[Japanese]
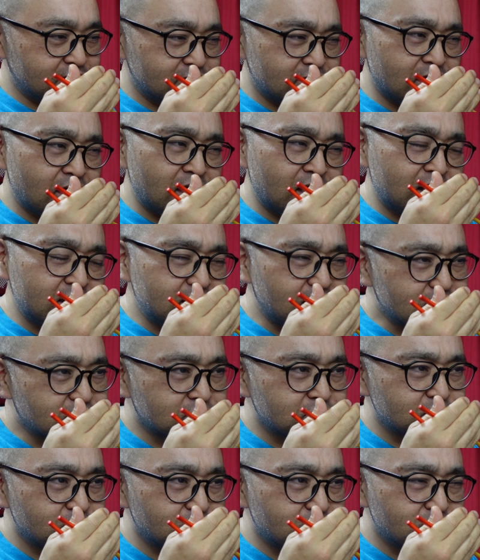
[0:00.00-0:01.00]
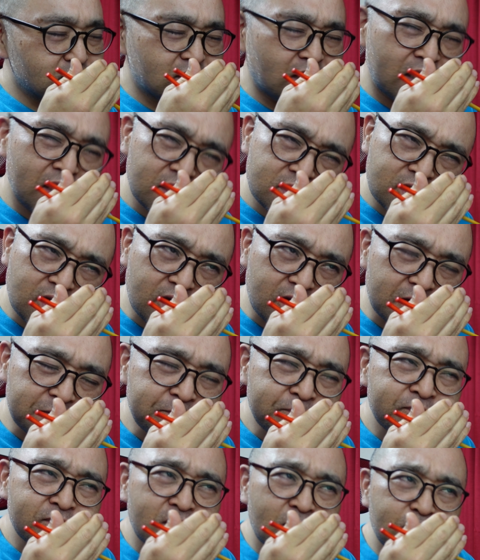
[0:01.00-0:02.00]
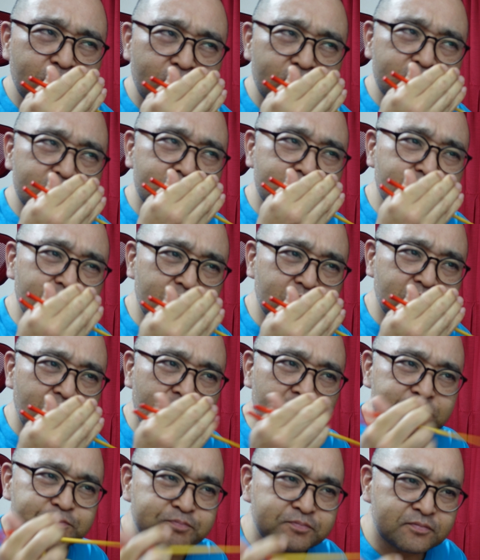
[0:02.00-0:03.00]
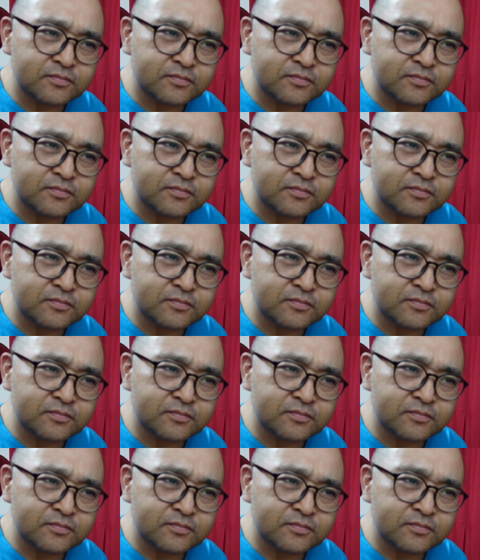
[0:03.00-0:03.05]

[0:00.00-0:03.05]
七つの、七つかな。僕には。